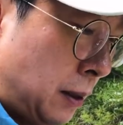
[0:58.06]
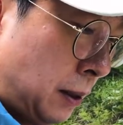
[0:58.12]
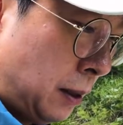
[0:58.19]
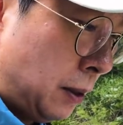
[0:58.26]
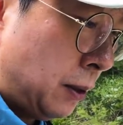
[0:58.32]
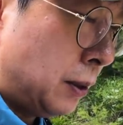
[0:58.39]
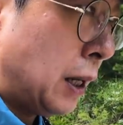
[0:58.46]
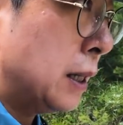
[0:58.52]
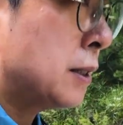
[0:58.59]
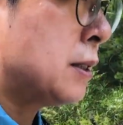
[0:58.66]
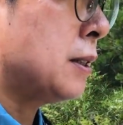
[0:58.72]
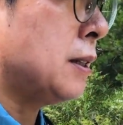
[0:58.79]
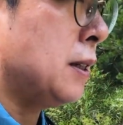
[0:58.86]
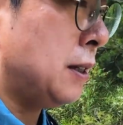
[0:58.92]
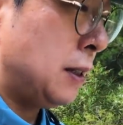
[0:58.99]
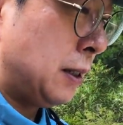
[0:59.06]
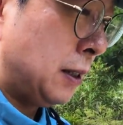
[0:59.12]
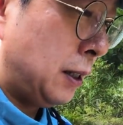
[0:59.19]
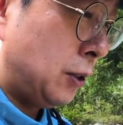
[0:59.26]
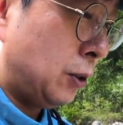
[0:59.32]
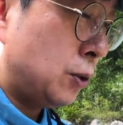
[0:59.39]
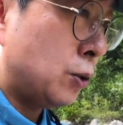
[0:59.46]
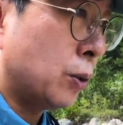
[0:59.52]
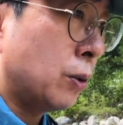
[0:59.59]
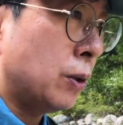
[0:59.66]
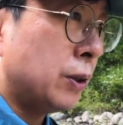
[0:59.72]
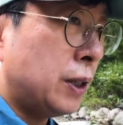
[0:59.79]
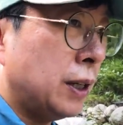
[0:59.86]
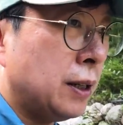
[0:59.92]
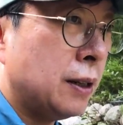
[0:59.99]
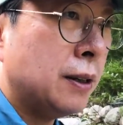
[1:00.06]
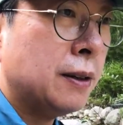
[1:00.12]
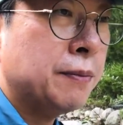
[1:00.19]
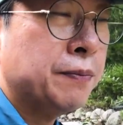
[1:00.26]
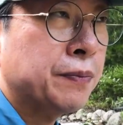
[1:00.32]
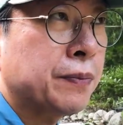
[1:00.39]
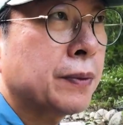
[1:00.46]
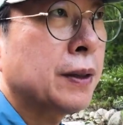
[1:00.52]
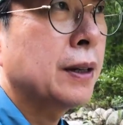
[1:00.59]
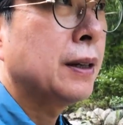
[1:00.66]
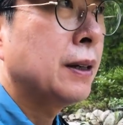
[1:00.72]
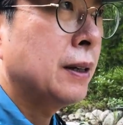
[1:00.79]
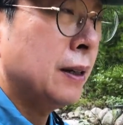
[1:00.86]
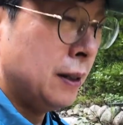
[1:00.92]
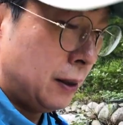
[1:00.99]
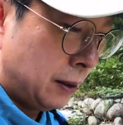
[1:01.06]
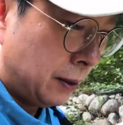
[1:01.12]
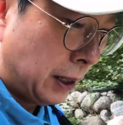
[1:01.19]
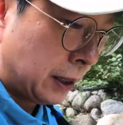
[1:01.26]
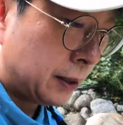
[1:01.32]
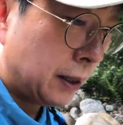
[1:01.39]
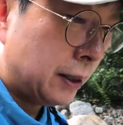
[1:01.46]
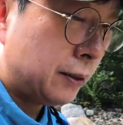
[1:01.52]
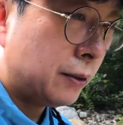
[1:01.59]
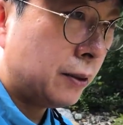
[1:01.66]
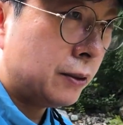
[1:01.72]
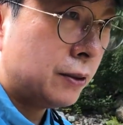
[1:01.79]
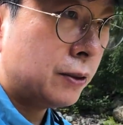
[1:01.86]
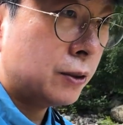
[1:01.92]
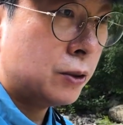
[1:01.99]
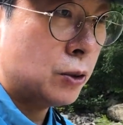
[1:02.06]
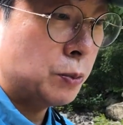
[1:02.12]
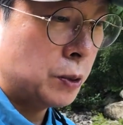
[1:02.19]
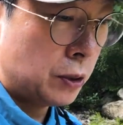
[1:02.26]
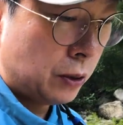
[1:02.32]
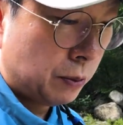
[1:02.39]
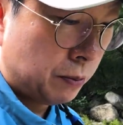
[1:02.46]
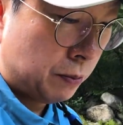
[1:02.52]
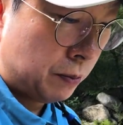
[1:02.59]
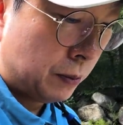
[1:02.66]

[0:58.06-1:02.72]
이런 날씨, 이런 조건에 어, 낚시하는 거는 좀처럼